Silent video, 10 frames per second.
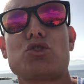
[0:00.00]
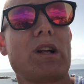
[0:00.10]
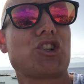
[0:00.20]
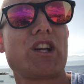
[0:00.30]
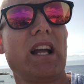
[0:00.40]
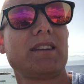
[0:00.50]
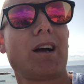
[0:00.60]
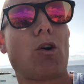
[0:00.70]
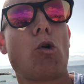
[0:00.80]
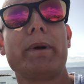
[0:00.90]
una
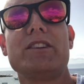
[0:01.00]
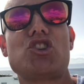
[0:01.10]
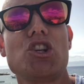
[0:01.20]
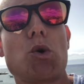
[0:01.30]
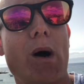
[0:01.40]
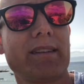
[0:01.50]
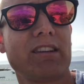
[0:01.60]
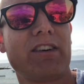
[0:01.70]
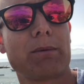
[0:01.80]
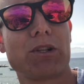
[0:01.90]
scelta come in 50
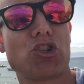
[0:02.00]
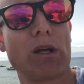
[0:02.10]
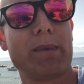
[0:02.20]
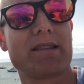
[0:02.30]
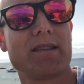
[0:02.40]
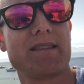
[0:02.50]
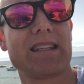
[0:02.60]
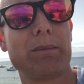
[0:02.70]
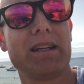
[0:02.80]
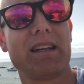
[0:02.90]
farmacie messe
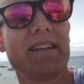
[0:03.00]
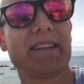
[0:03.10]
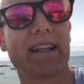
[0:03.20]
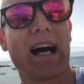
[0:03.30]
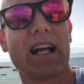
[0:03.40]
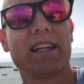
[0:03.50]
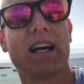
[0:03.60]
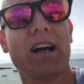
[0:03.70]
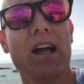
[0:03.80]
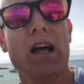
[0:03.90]
insieme in Italia.